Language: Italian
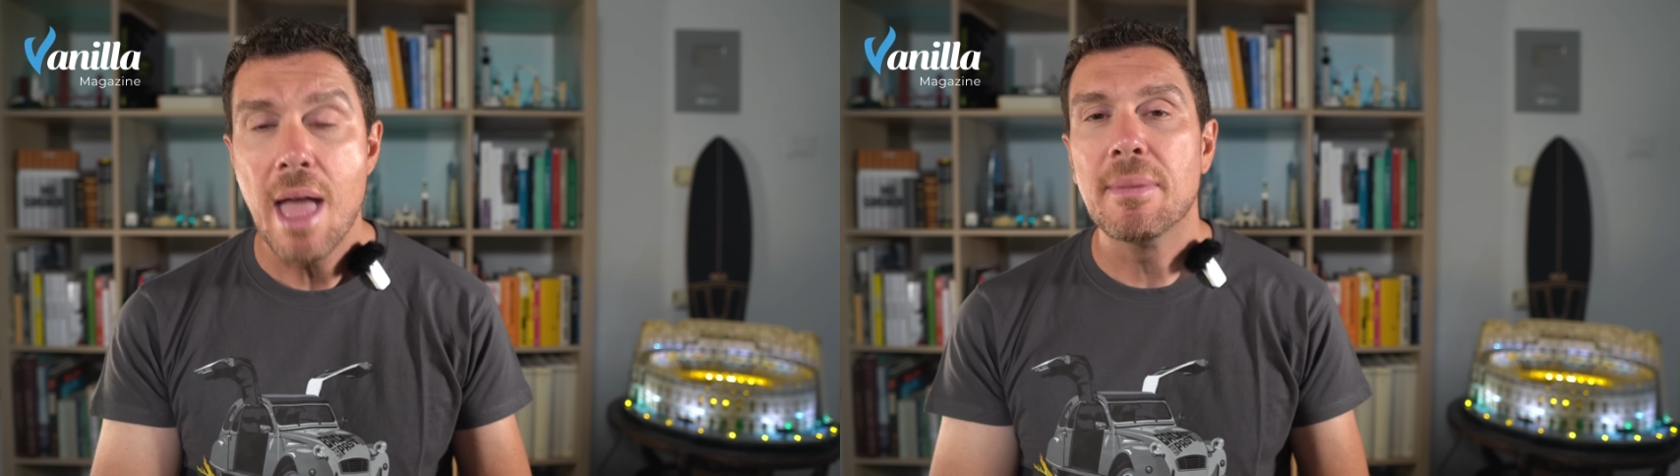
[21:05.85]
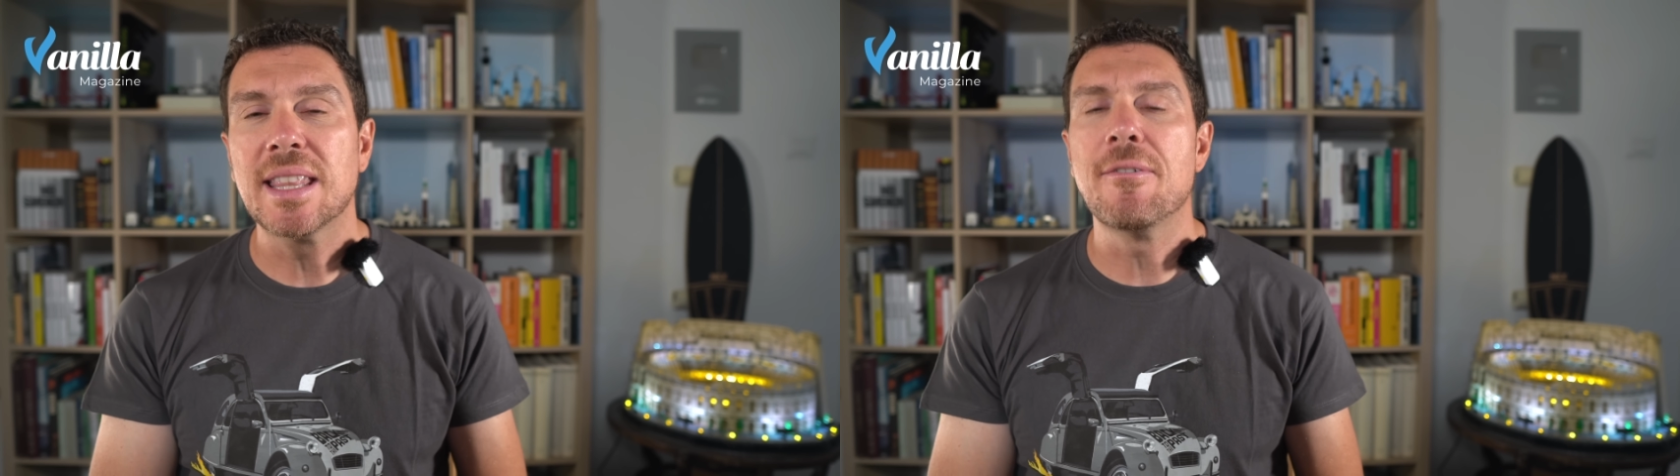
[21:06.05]

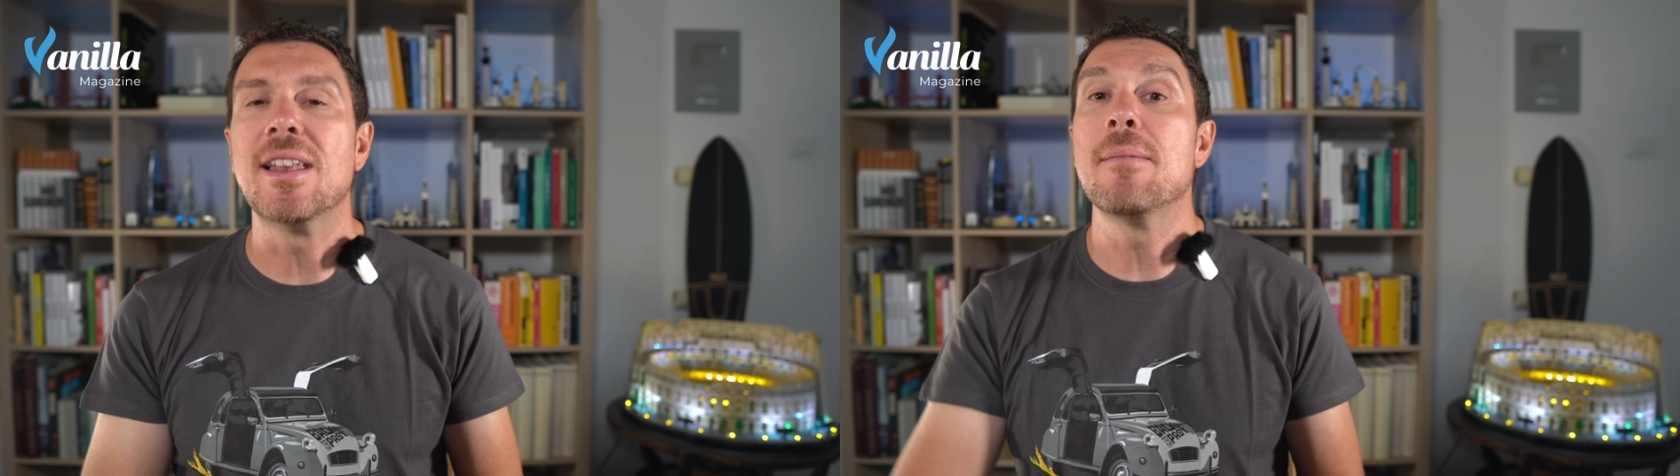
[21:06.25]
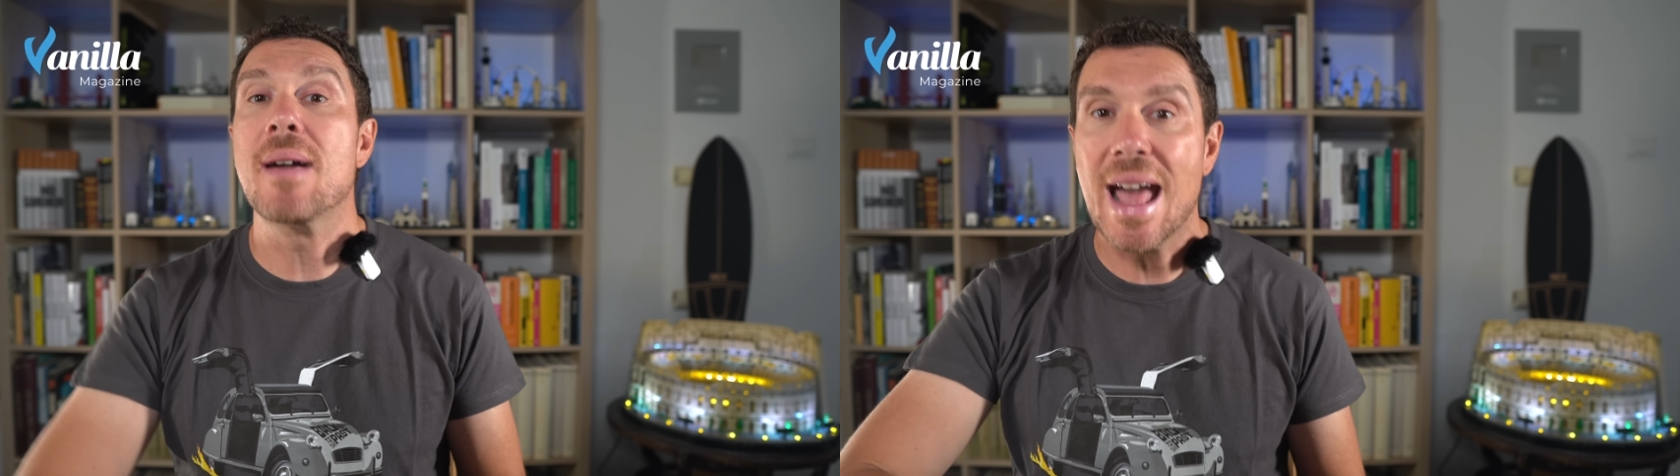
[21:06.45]
ma deve
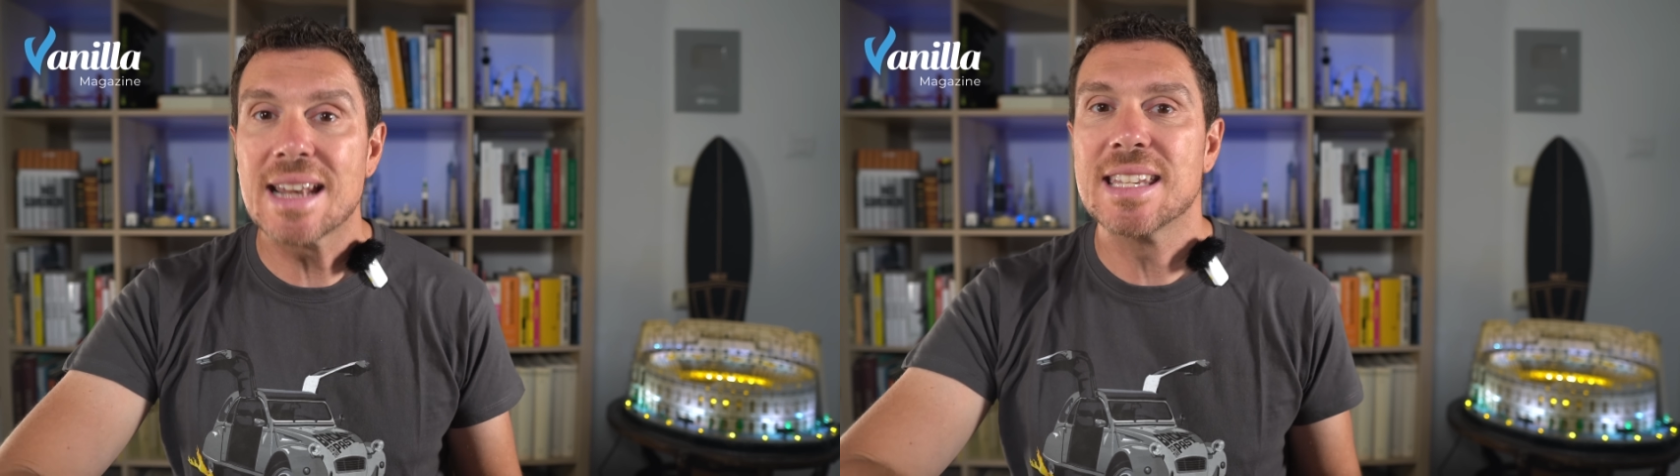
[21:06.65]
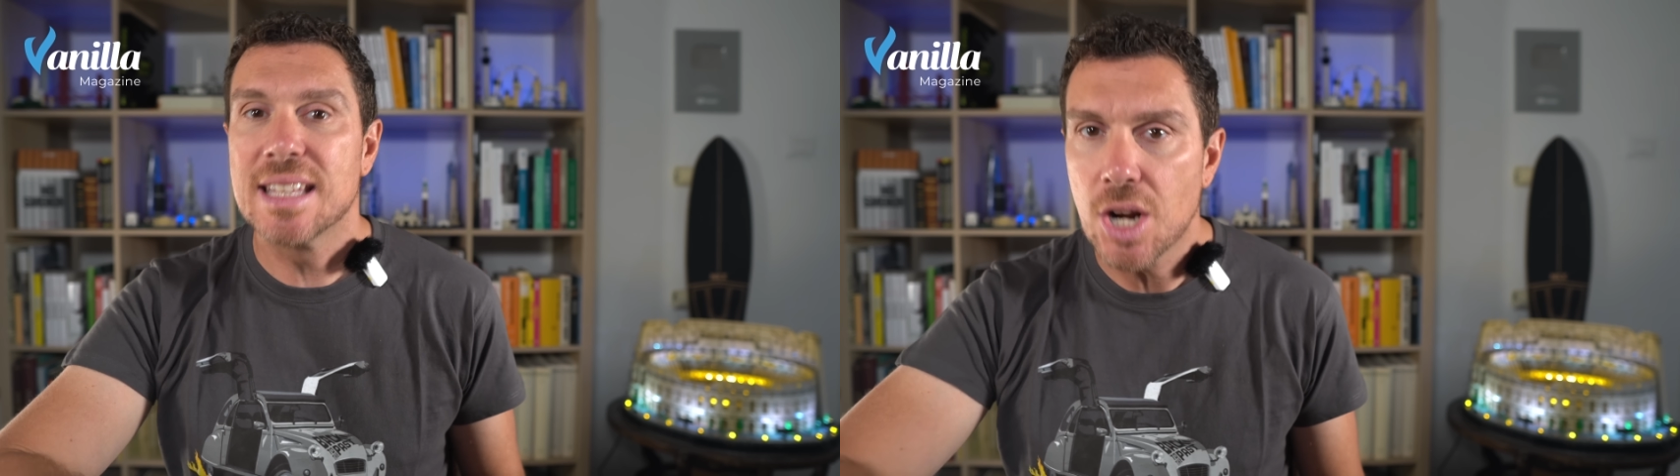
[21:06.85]

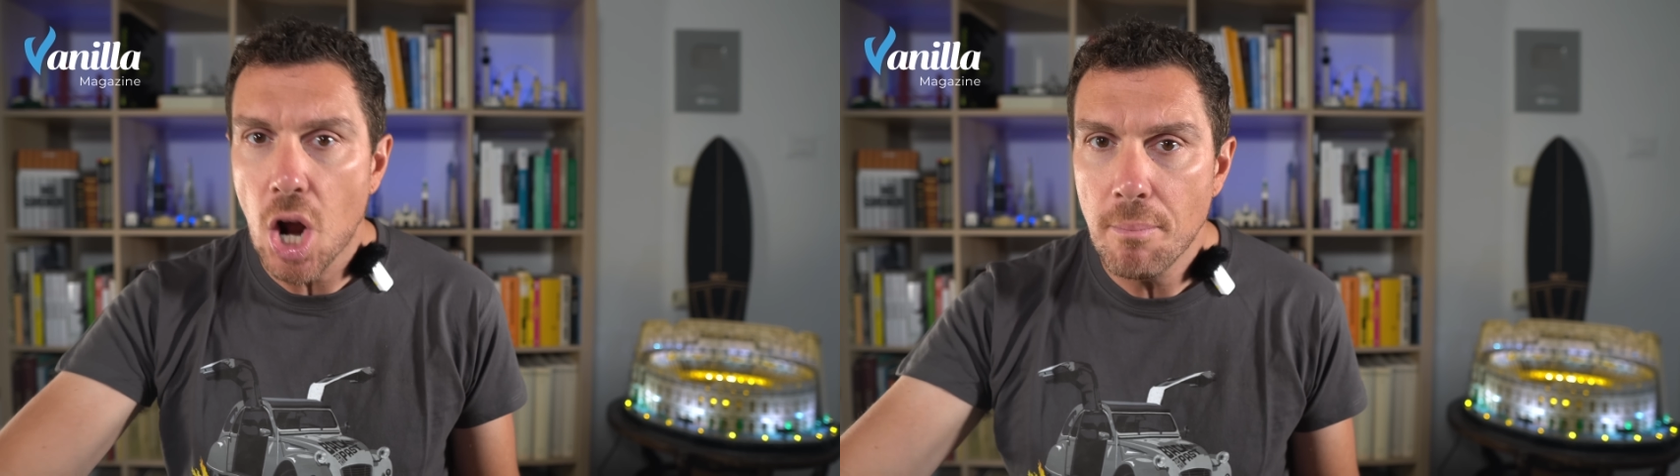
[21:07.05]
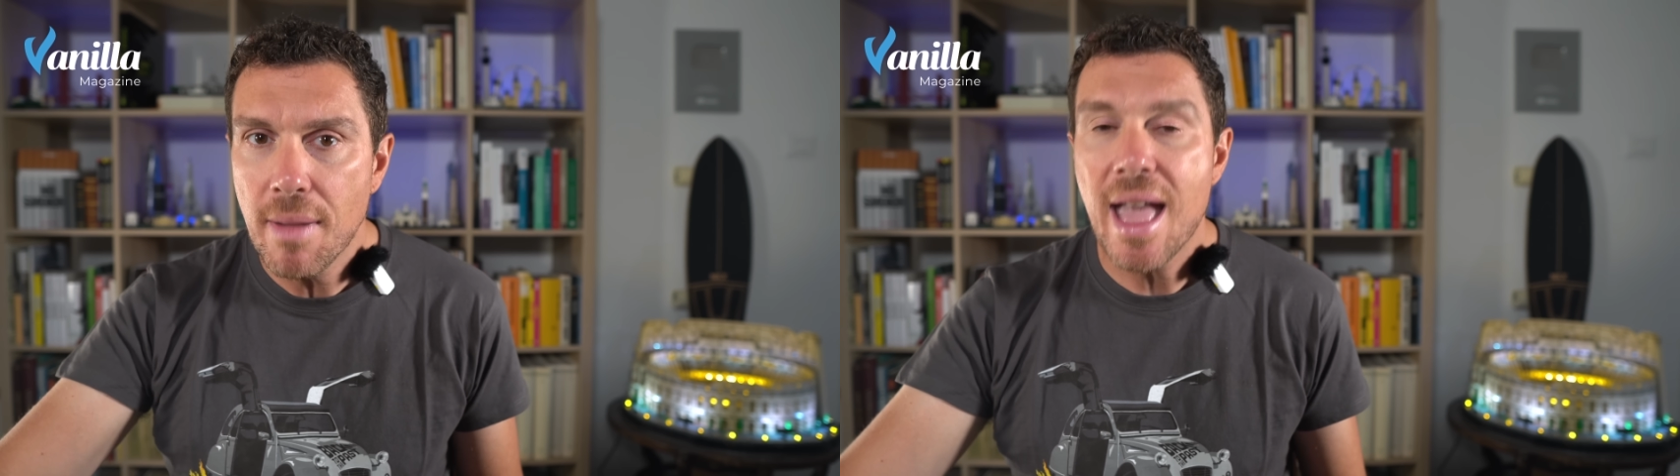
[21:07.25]
liberarsi di
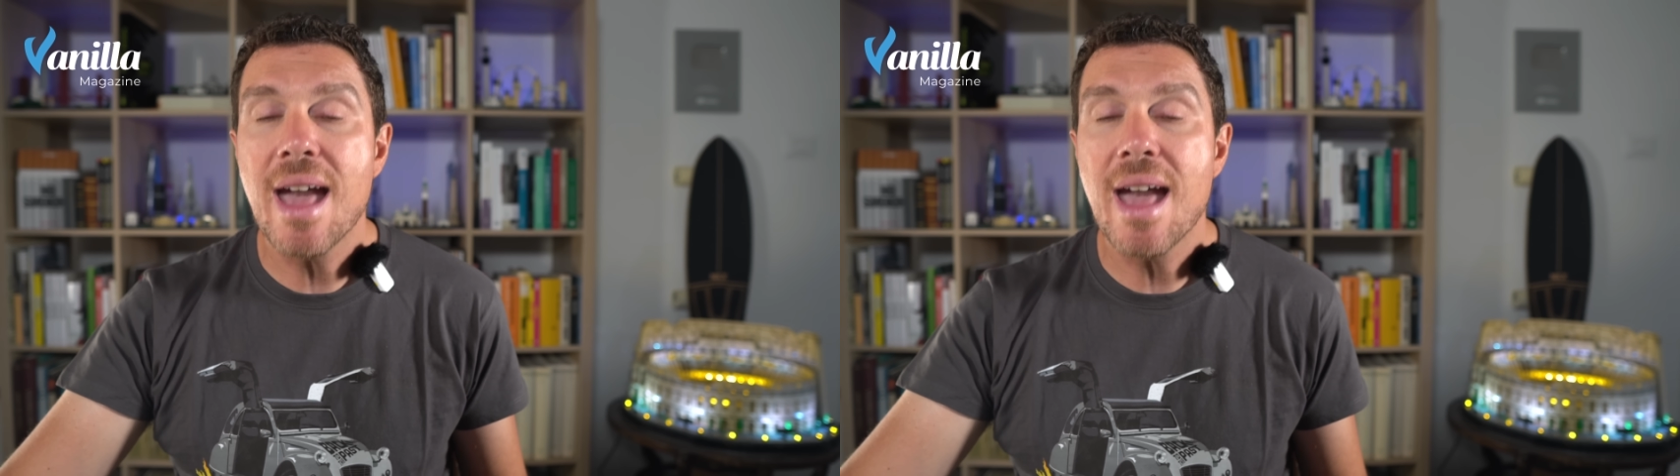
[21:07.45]
Rom